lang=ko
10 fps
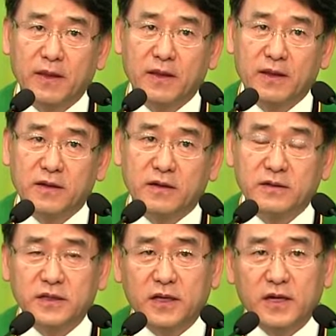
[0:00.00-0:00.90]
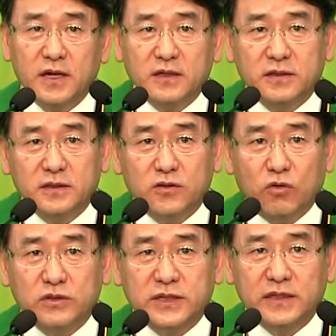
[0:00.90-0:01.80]
그런데 그
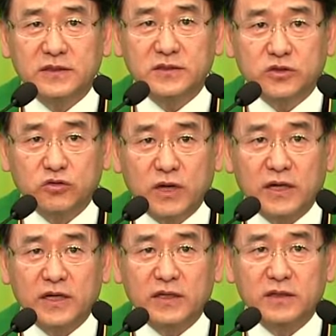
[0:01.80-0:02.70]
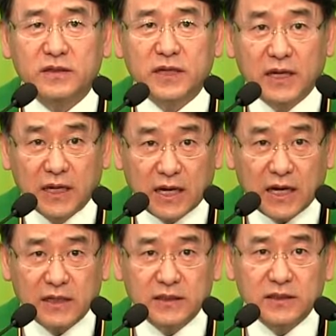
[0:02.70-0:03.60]
동산 중앙에 있는
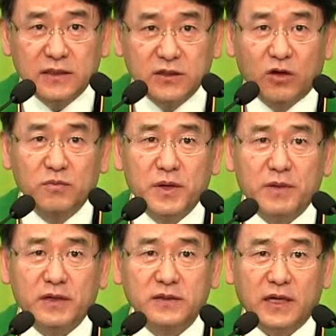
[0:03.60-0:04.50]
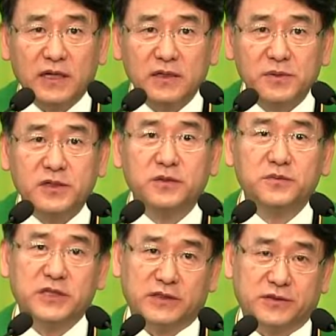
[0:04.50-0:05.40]
한 열매만은 하나님이
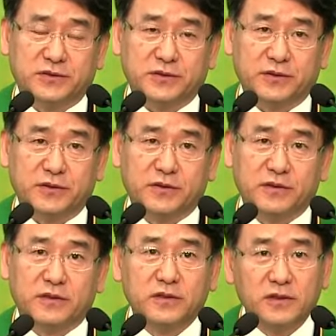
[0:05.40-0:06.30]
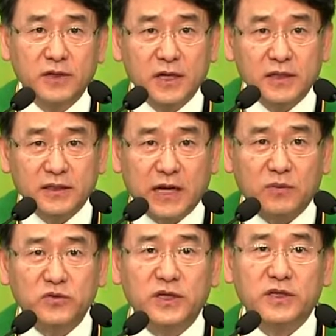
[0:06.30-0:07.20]
금지하셨어요. 그
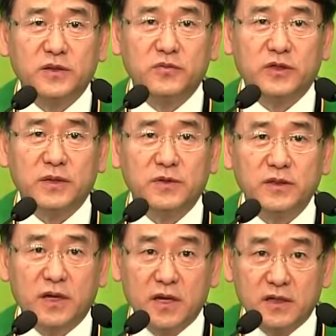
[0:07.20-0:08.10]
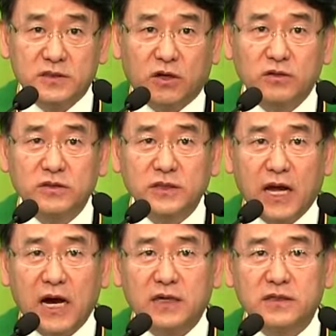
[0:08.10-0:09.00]
나무의 이름이 뭐냐면
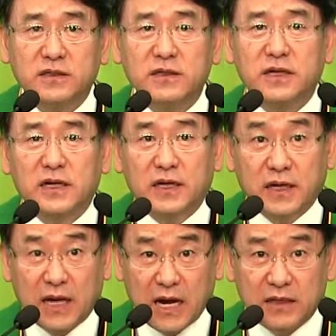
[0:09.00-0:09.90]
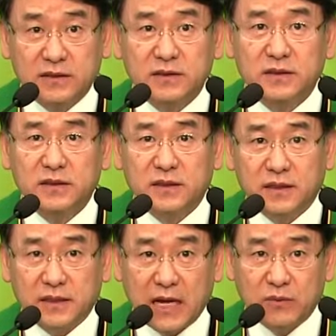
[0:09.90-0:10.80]
선악을 아는
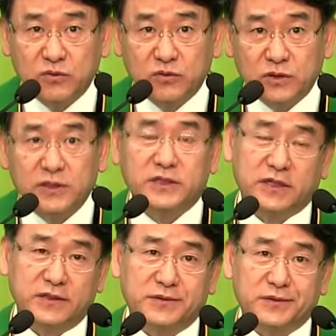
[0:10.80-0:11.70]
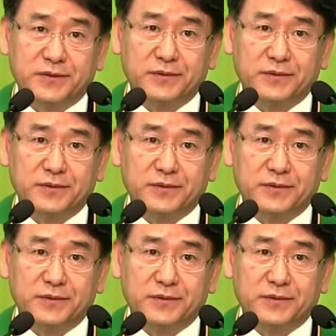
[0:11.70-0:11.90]
나무 이렇게 돼 있어요.